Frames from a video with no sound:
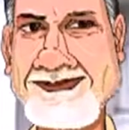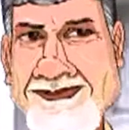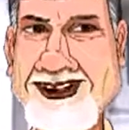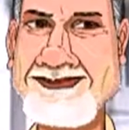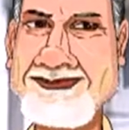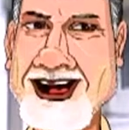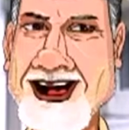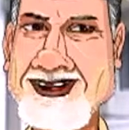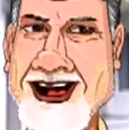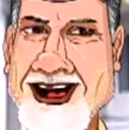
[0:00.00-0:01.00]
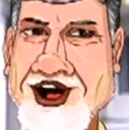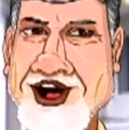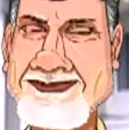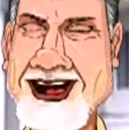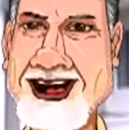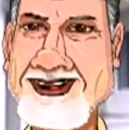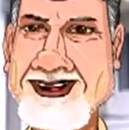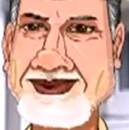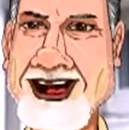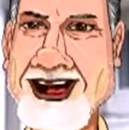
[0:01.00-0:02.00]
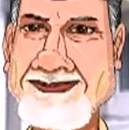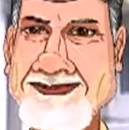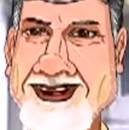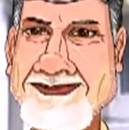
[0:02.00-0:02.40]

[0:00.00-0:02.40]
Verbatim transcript: పట్టసీమ ప్రాజెక్టుకు పేరులోనే